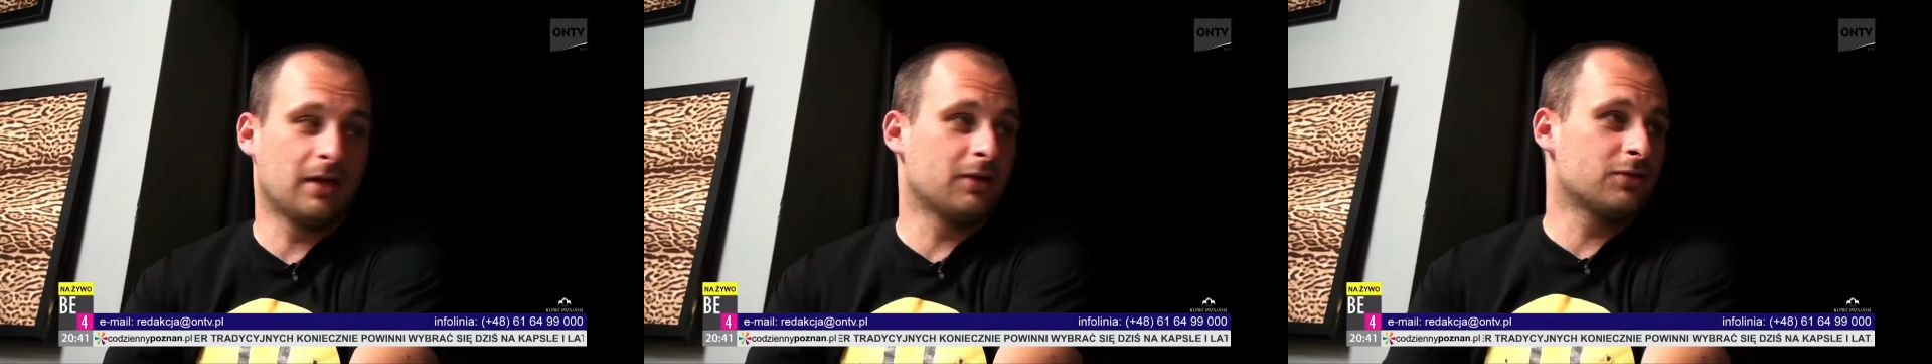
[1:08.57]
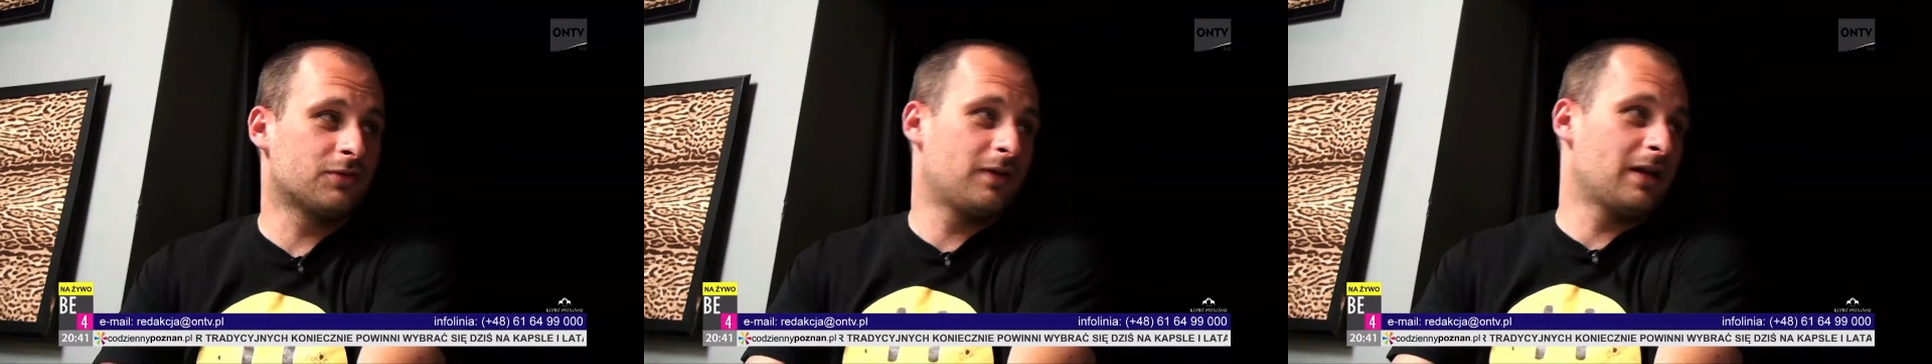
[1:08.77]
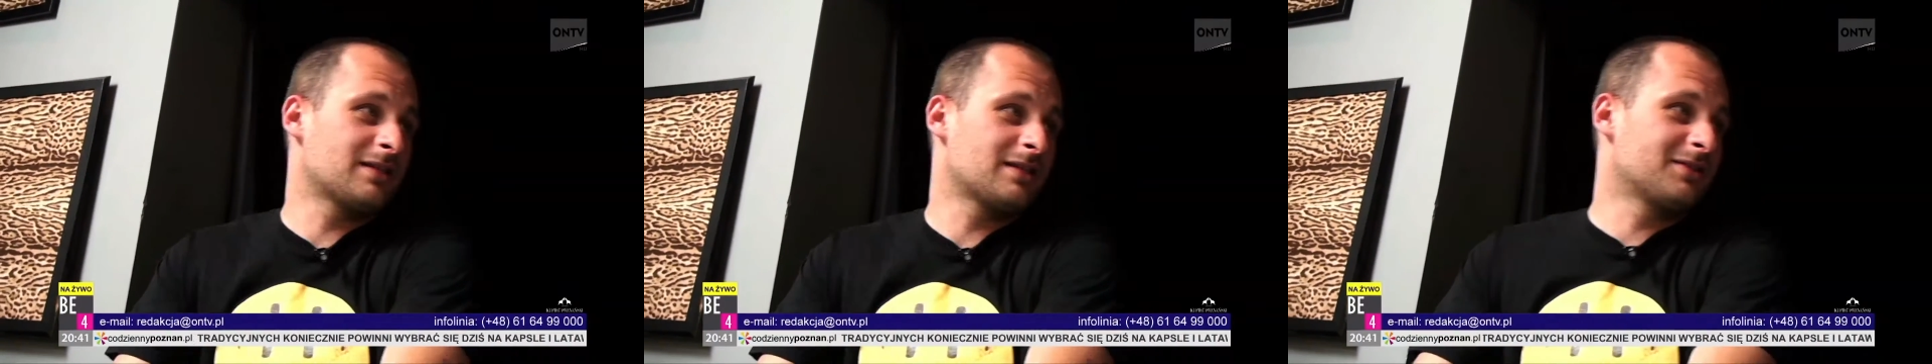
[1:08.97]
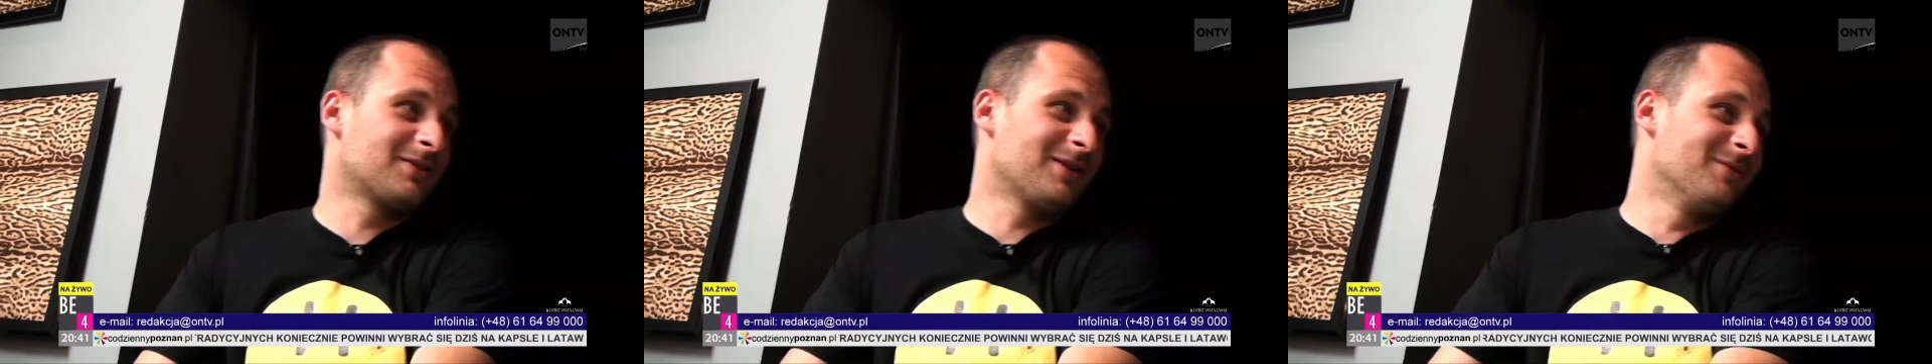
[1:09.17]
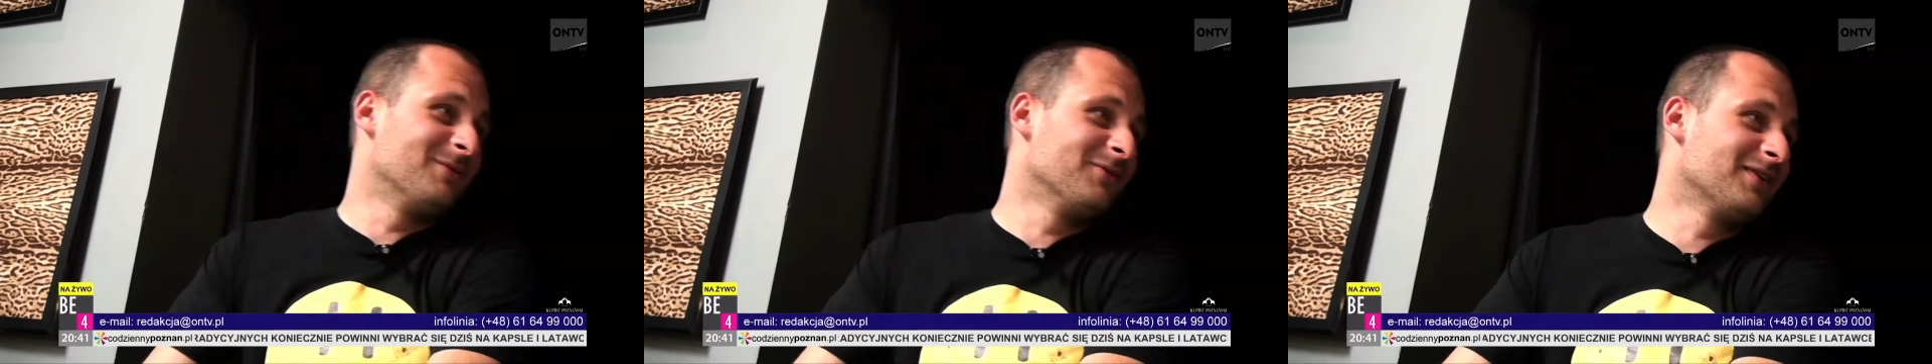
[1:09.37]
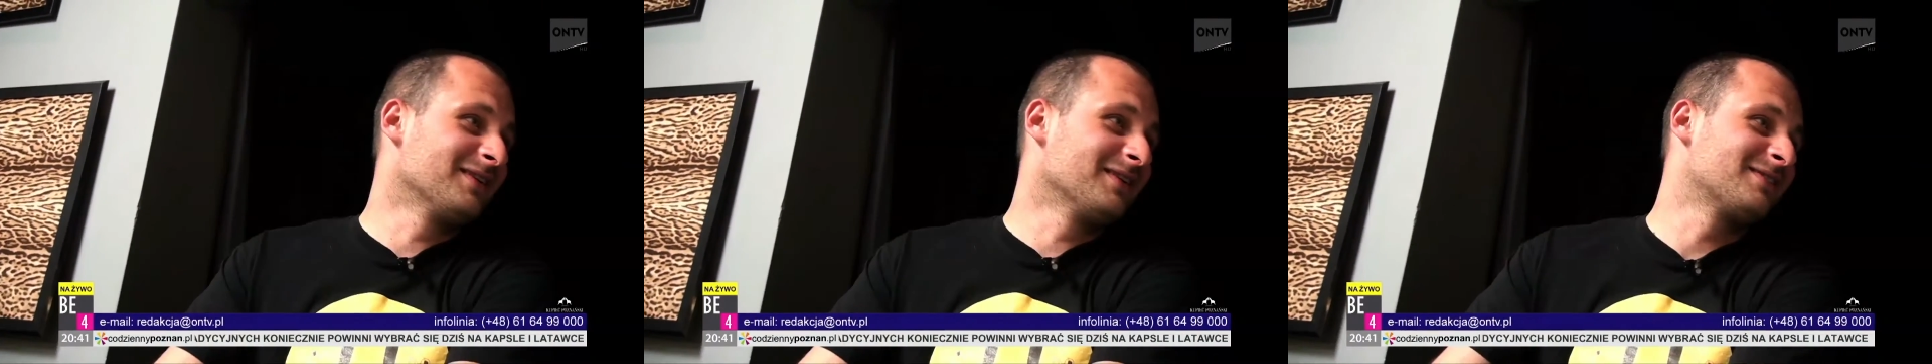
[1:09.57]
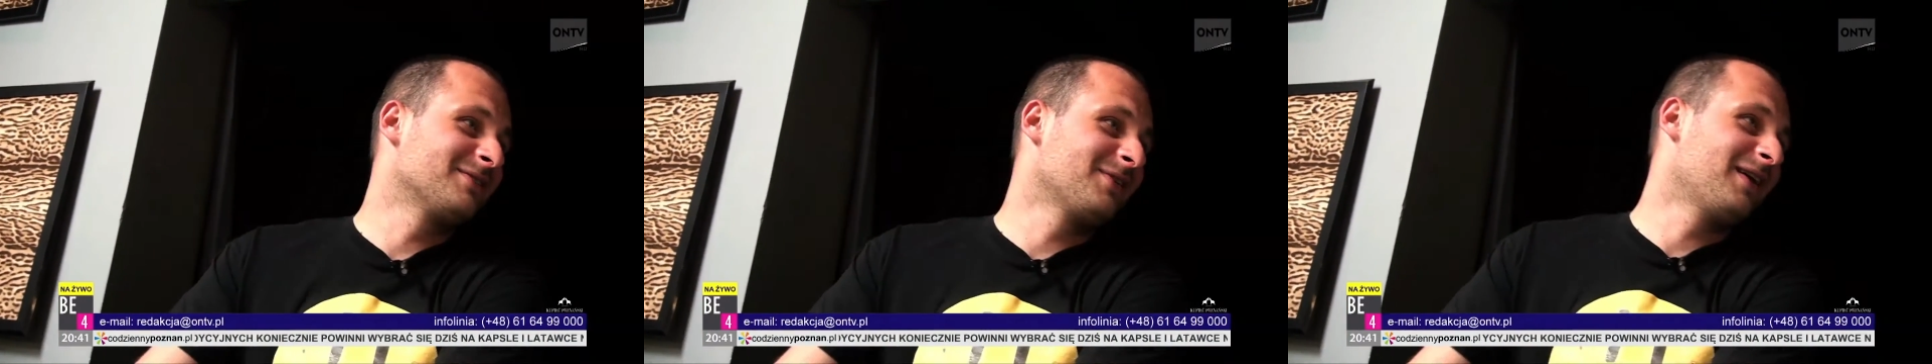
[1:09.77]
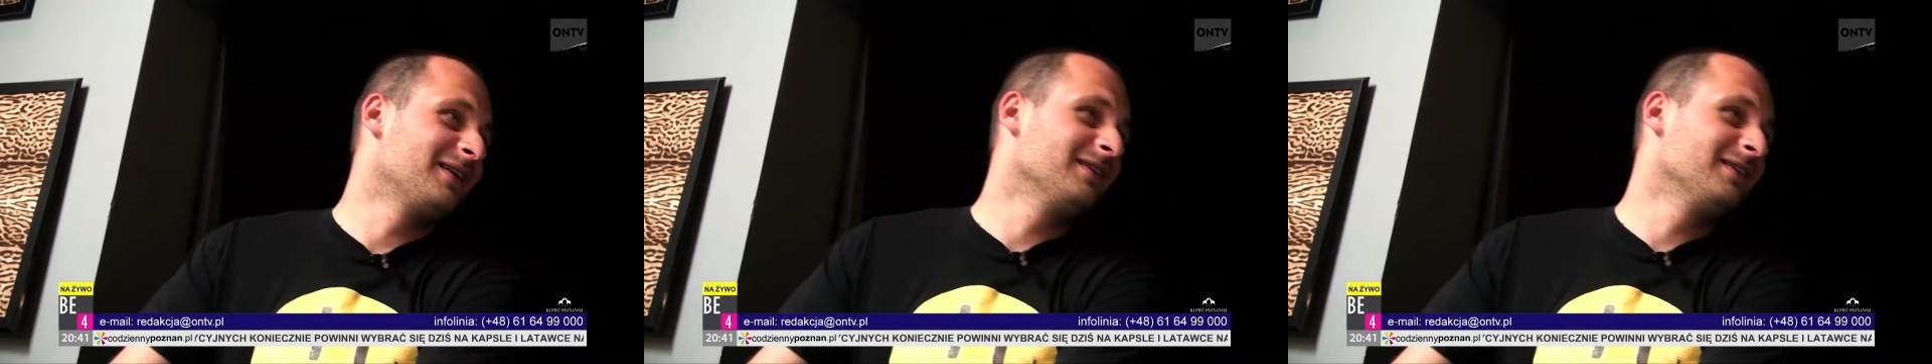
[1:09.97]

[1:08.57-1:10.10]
jak gdzieś wracasz do domu, wiesz, słuchaj.